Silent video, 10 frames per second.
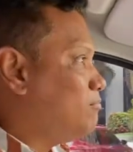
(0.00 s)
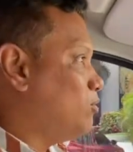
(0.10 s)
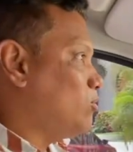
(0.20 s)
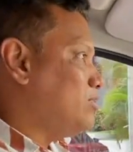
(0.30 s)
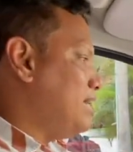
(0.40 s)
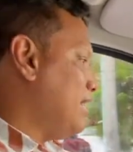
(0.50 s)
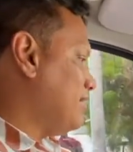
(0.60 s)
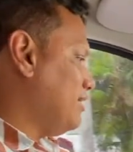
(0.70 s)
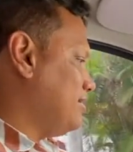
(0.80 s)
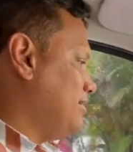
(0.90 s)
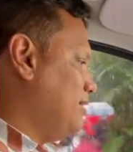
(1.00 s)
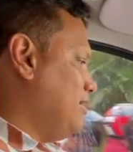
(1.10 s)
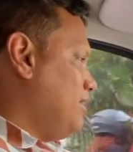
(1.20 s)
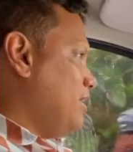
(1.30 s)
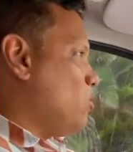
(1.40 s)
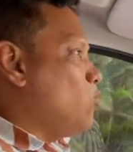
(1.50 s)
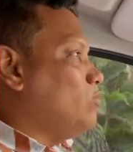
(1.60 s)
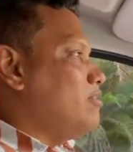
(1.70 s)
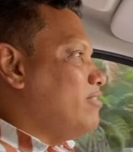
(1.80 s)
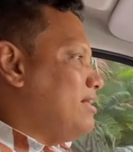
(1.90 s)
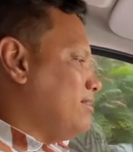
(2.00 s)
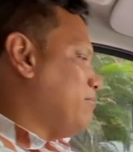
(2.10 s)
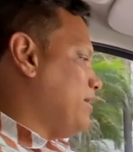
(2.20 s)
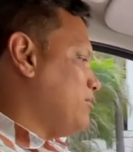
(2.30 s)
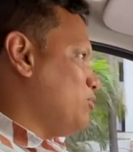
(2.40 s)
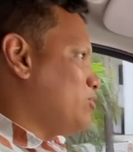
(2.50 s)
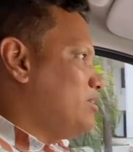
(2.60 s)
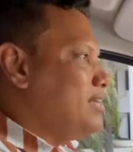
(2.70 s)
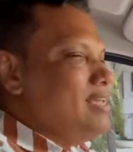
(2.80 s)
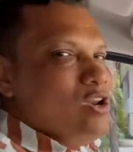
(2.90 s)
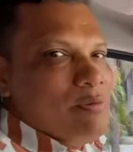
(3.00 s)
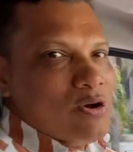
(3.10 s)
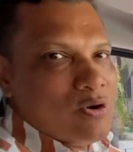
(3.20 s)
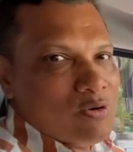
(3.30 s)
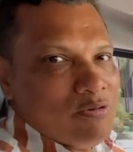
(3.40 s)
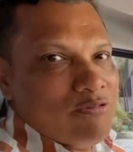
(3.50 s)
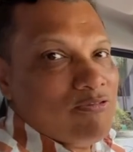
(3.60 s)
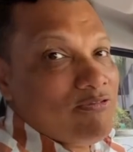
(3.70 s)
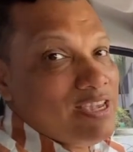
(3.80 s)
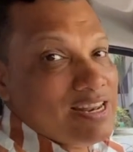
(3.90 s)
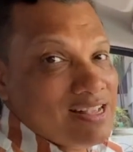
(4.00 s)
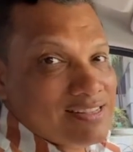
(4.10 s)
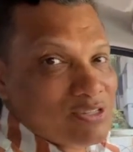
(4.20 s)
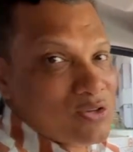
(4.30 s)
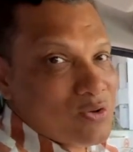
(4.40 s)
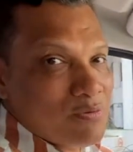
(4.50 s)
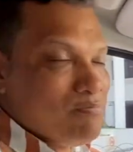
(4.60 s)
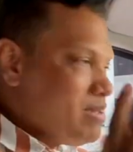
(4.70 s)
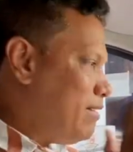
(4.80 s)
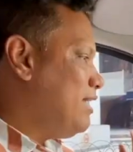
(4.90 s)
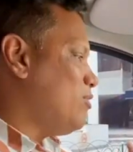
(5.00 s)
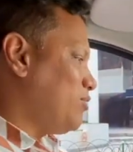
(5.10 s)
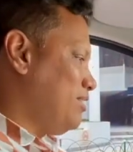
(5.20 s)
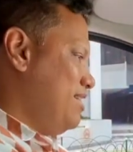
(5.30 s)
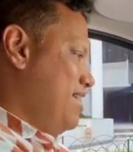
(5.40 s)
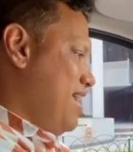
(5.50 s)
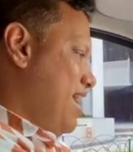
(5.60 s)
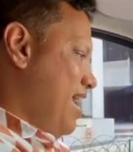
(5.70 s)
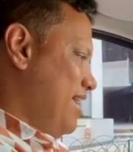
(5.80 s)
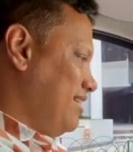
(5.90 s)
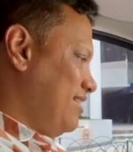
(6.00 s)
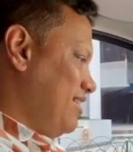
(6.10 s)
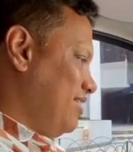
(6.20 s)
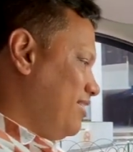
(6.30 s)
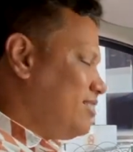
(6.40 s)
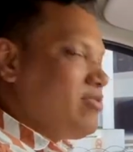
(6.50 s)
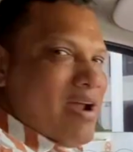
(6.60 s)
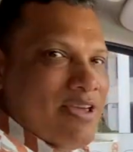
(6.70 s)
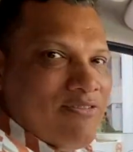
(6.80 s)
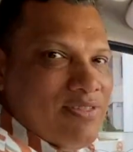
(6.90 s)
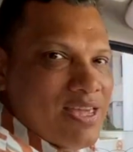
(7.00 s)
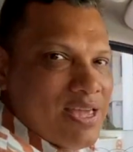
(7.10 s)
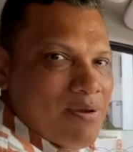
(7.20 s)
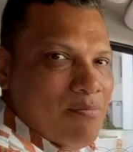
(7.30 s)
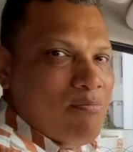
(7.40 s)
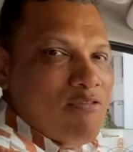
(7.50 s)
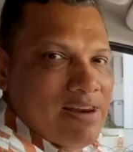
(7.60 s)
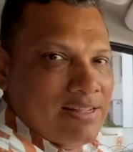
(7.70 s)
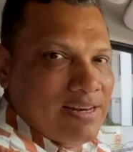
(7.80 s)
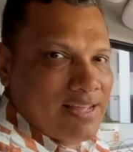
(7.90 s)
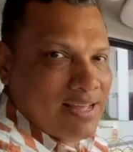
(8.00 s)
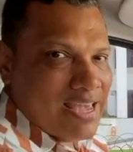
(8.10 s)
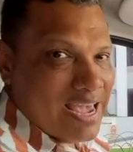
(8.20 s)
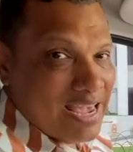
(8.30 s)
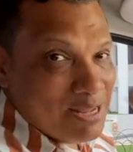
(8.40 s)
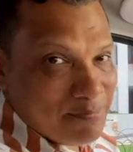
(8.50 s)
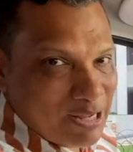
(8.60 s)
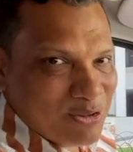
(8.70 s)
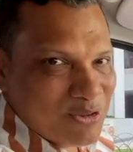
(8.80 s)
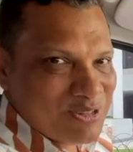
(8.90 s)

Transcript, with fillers: motocicletas, con diferentes precios y lo mejor, financiación. Bienvenidos a este test drive de Mob Eléctrica en impactos.